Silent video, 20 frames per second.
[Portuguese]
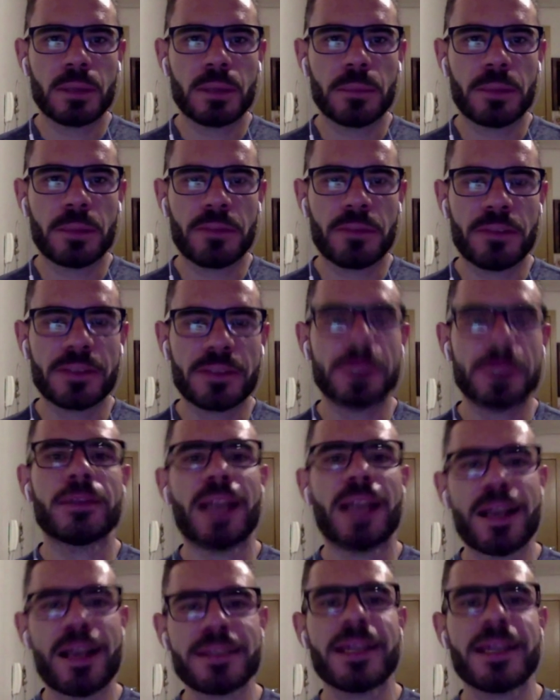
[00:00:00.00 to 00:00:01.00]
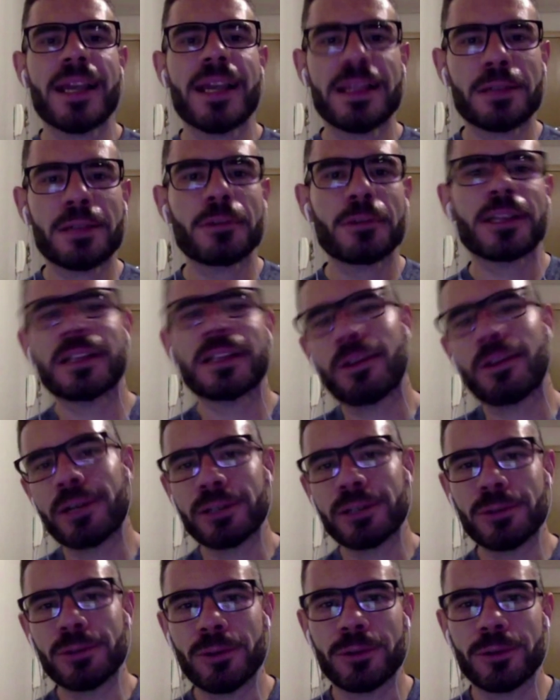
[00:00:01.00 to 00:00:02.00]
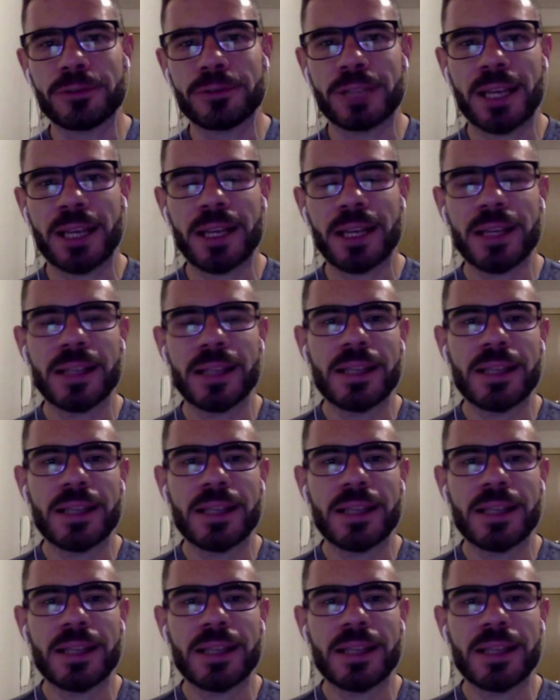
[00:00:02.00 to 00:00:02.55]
para fazer um teste entre o Natal e o Ano Novo, né?